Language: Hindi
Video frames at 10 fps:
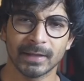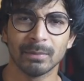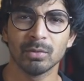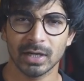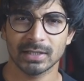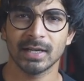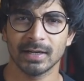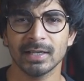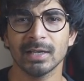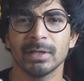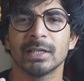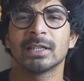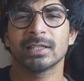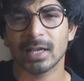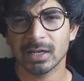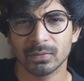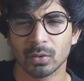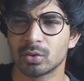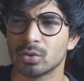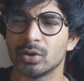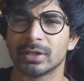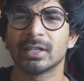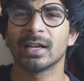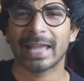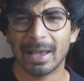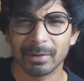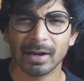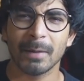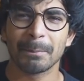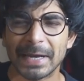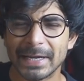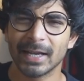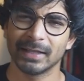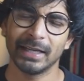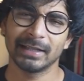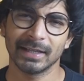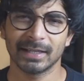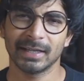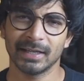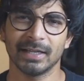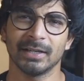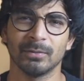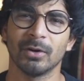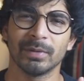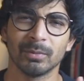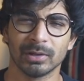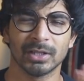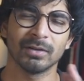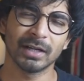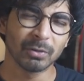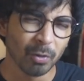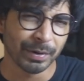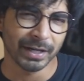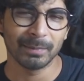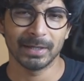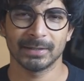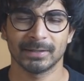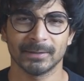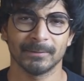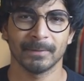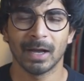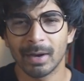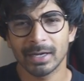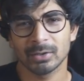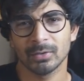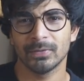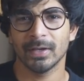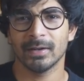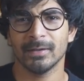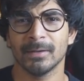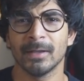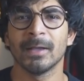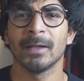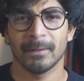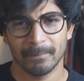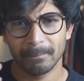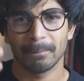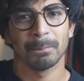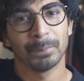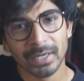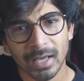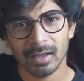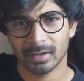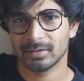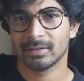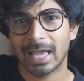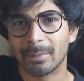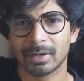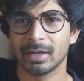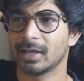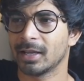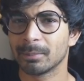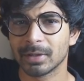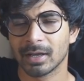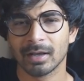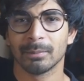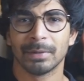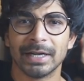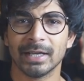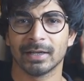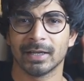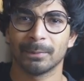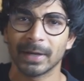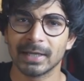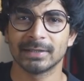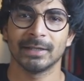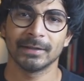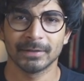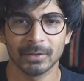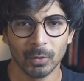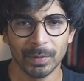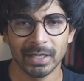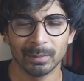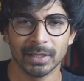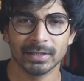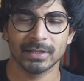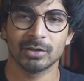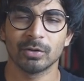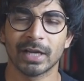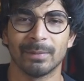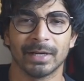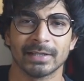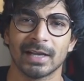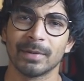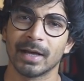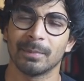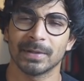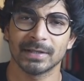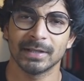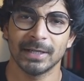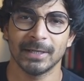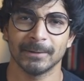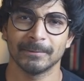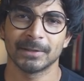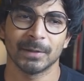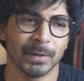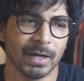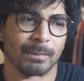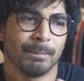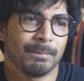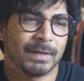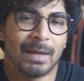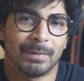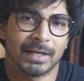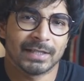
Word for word: तैमूर ऐसा है ना कि अभी इतने सारे फोटो इतना कैमरा मीडिया देख देख के वो अभी बोलता होगा नो मीडिया प्लीज हमारी सूफियाना बिना कैमरे के बिना मीडिया के पहले से ही नो मीडिया प्लीज इसको कैमरे के सामने आना पसंद ही नहीं है जब भी हम कैमरे के